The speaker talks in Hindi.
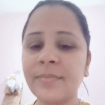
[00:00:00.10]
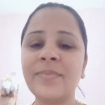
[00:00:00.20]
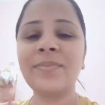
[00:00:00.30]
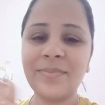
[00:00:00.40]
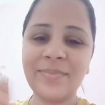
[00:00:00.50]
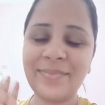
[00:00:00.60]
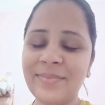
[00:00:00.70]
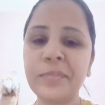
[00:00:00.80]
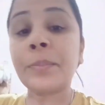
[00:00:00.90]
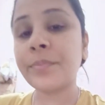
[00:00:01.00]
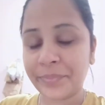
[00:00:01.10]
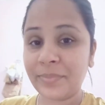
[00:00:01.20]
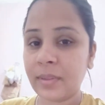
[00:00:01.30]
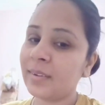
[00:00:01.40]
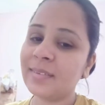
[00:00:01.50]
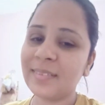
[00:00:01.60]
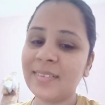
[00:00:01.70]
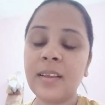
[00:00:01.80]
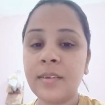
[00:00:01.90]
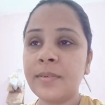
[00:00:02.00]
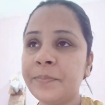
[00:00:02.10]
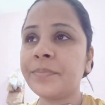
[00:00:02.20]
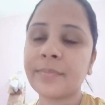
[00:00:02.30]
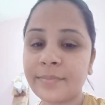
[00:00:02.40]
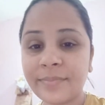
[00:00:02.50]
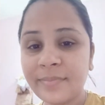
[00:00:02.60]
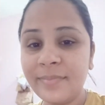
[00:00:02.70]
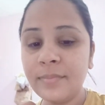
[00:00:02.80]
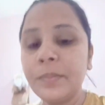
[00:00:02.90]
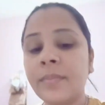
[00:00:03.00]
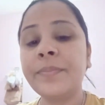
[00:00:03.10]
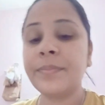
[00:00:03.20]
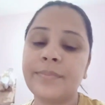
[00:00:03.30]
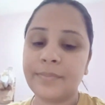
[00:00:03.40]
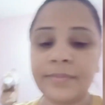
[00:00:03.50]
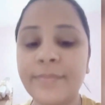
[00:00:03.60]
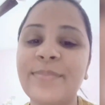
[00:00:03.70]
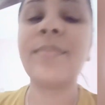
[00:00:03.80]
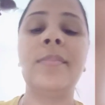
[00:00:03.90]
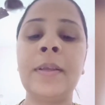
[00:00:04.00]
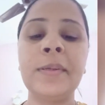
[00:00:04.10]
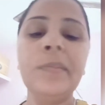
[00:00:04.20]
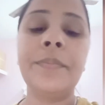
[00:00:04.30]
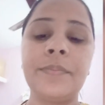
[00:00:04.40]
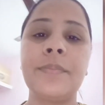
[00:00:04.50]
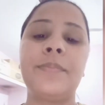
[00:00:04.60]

हेलो गाइस गुड मॉर्निंग कैसे हैं सारे आई होप सभी अच्छे होंगे अभी मेरा